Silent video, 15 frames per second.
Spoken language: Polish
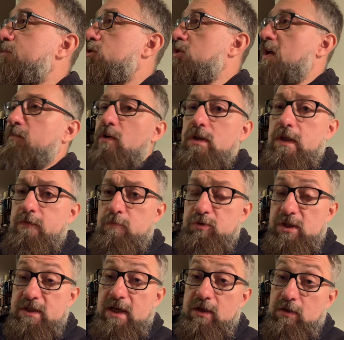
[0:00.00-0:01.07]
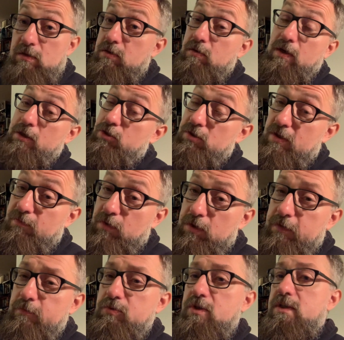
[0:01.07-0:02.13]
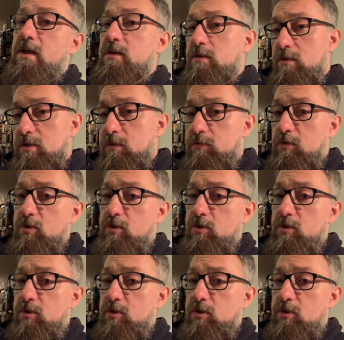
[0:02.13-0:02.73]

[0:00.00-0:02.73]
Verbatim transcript: czy na wojnę wyprzedzającą, a jeśli na wojnę wyprzedzającą,